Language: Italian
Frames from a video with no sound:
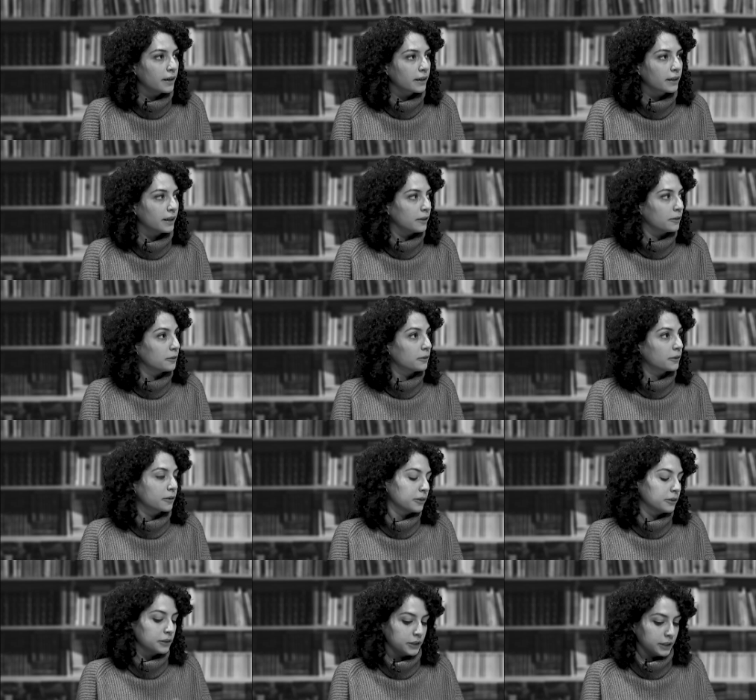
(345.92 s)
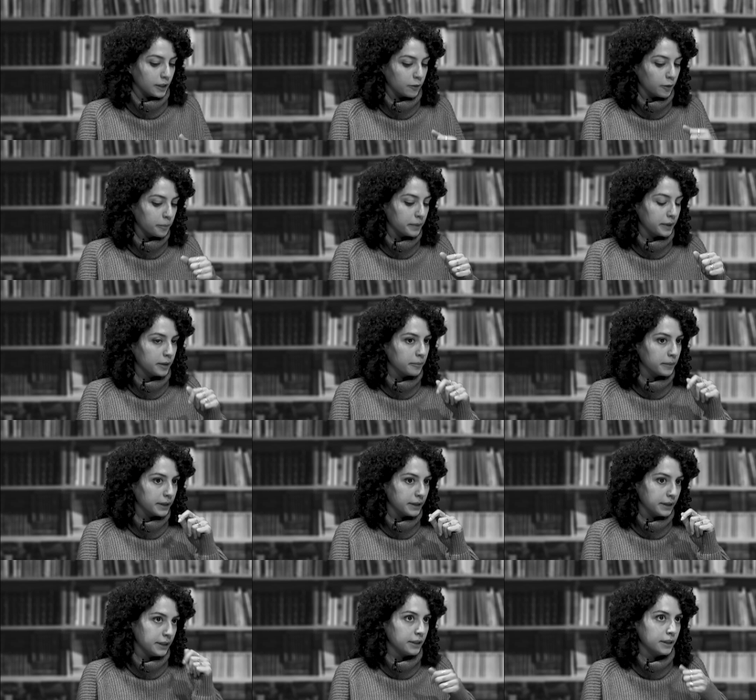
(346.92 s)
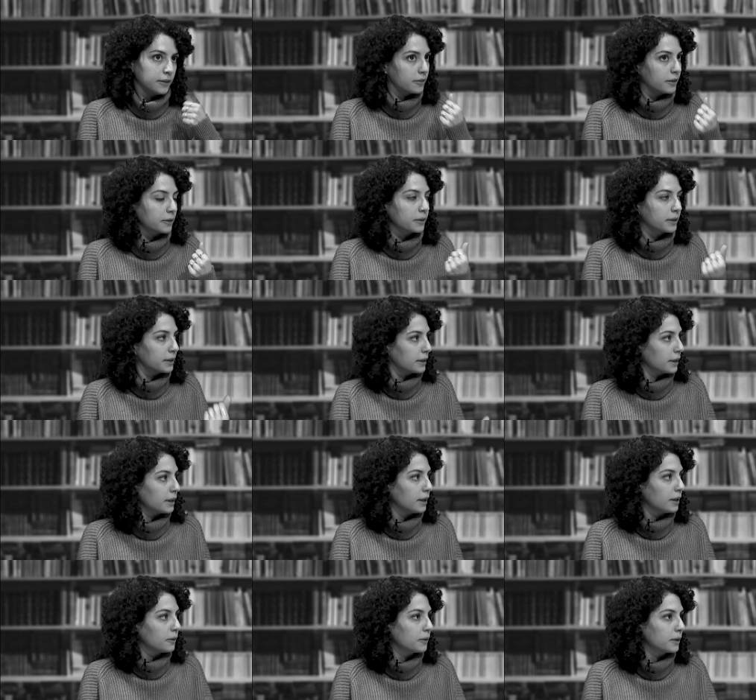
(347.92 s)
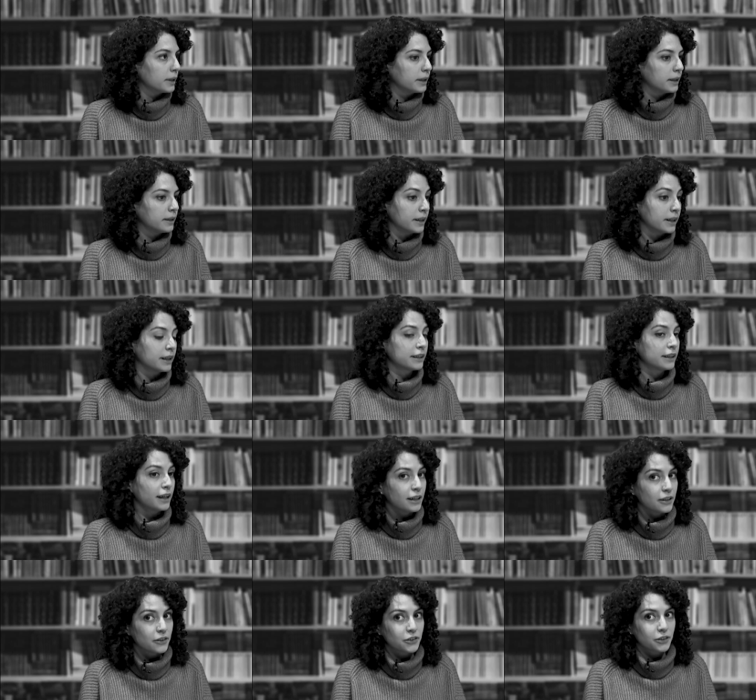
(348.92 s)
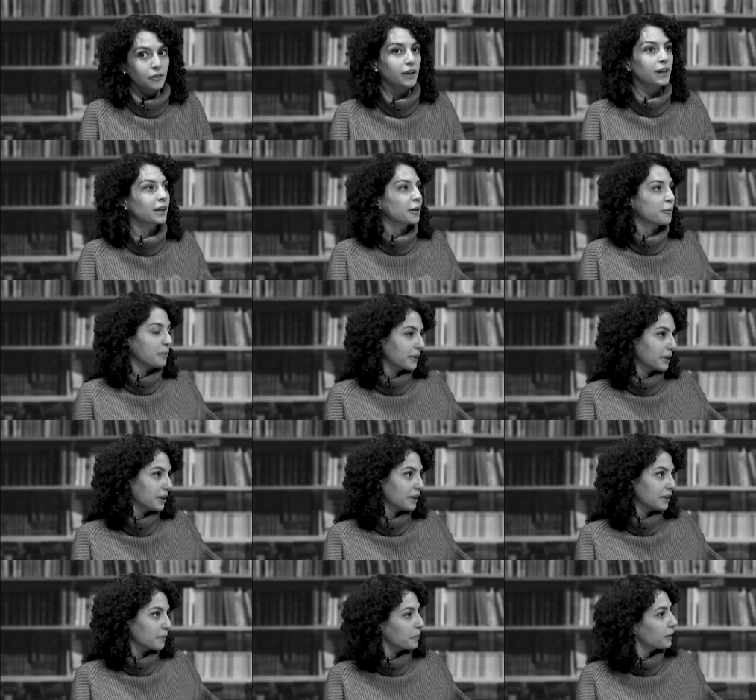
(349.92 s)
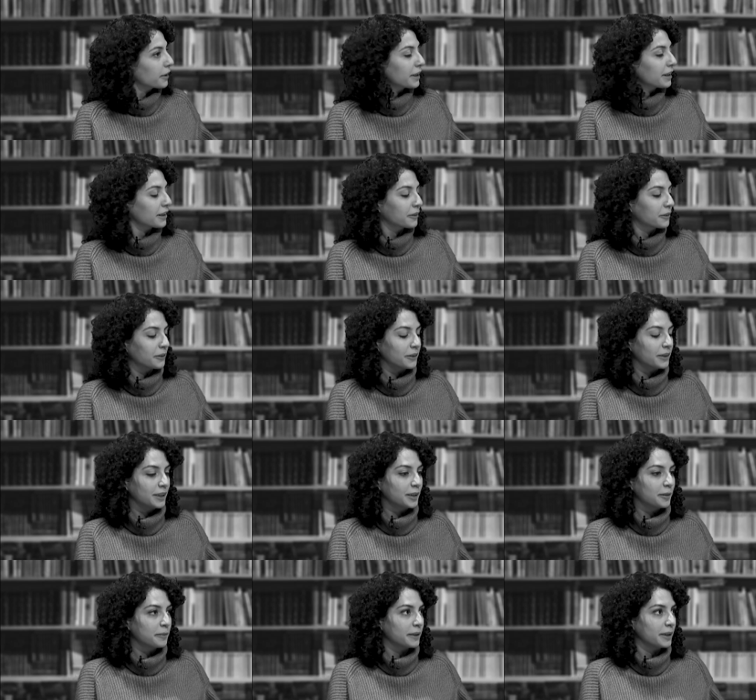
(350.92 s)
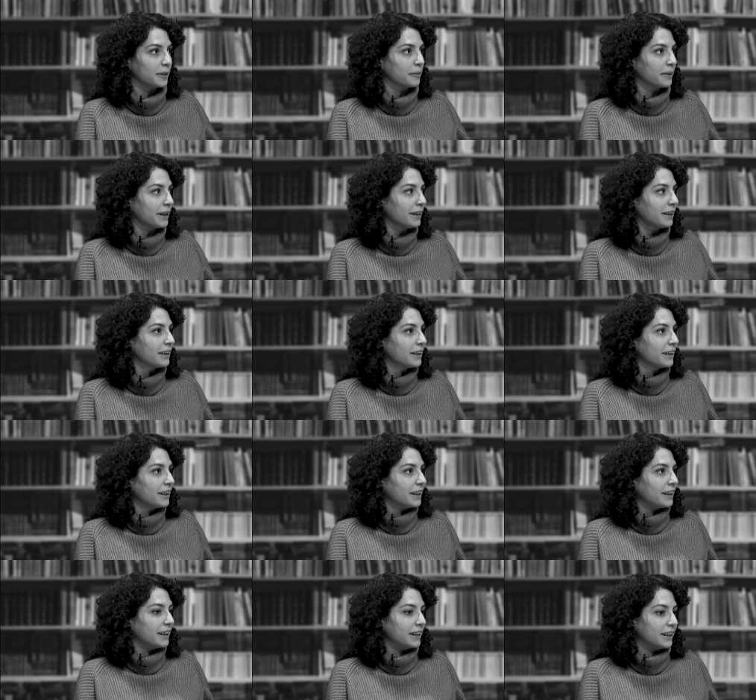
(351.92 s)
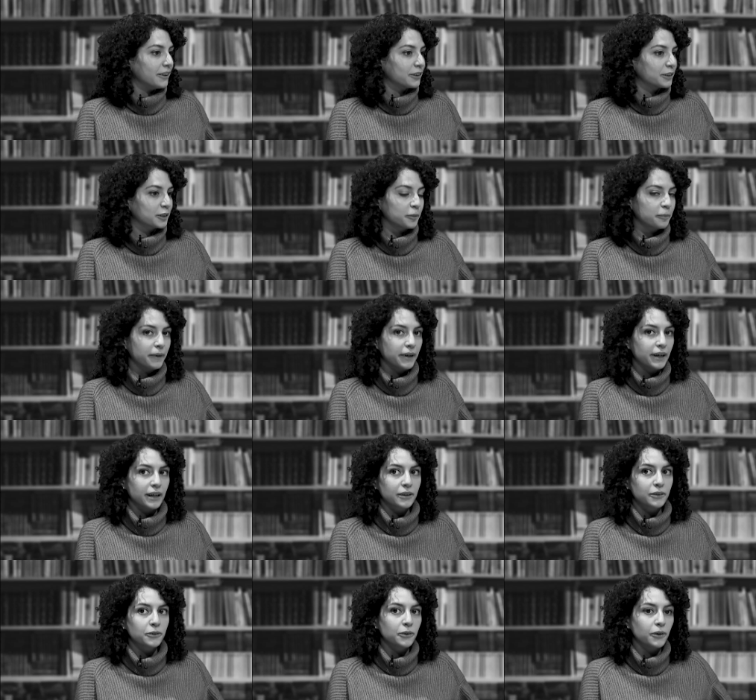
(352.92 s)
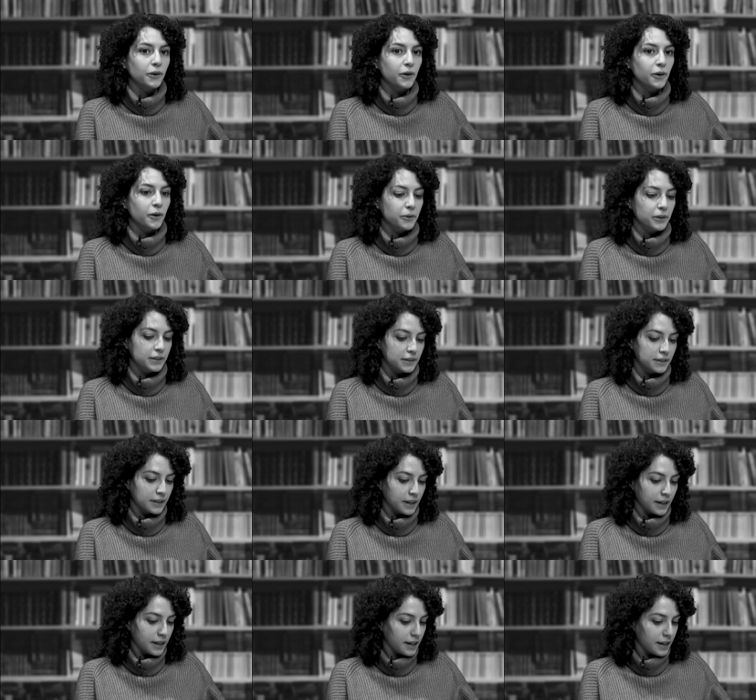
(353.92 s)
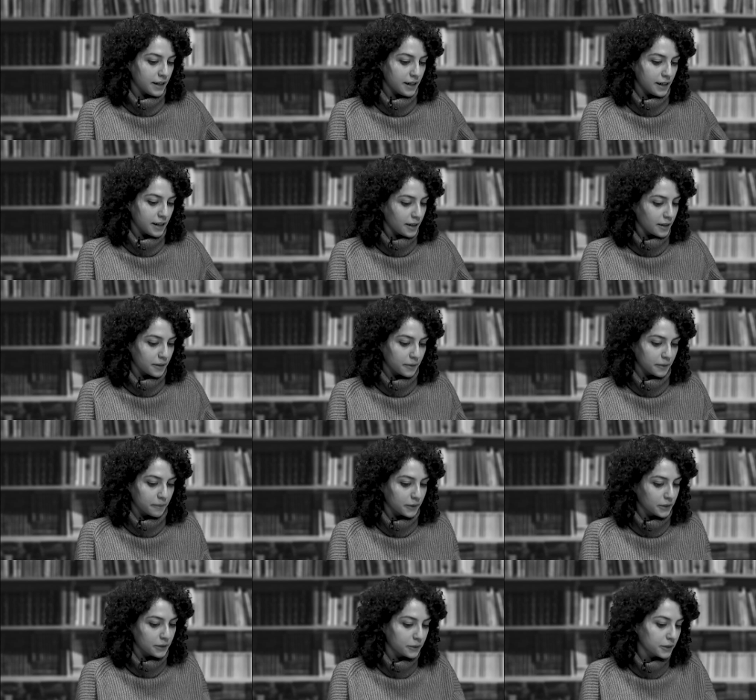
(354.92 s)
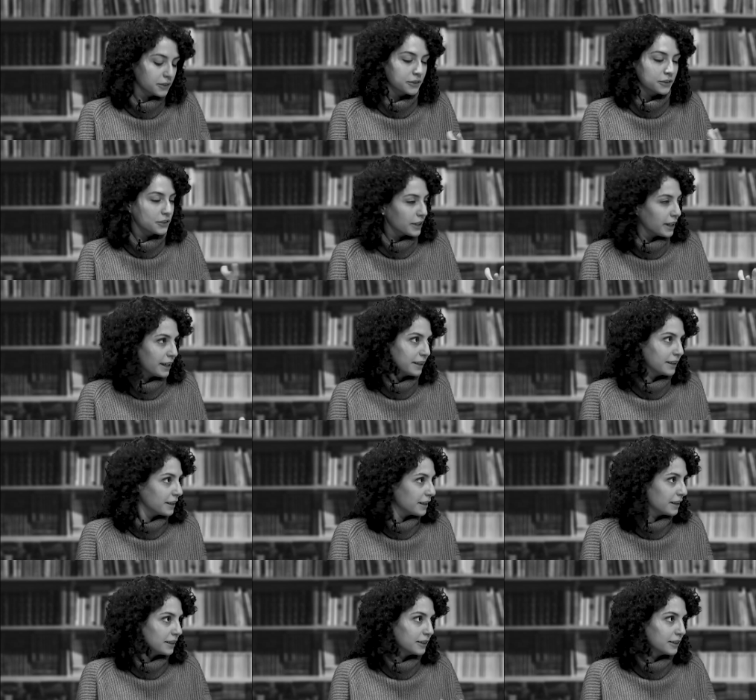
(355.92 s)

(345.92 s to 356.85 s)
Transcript: che non conoscevo prima di frequentare la Holden. In realtà leggevo anche pochi, pochi racconti prima e ho scoperto questa, questo genere,